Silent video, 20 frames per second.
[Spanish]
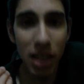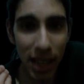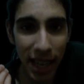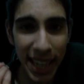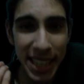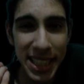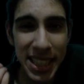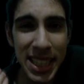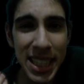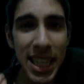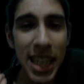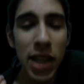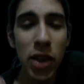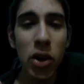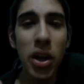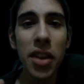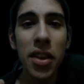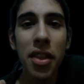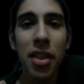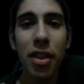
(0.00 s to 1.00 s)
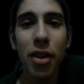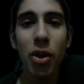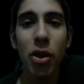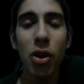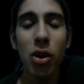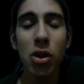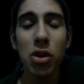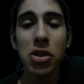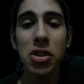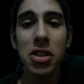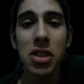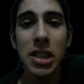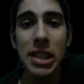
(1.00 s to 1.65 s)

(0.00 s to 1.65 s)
que sí, que cogen CO2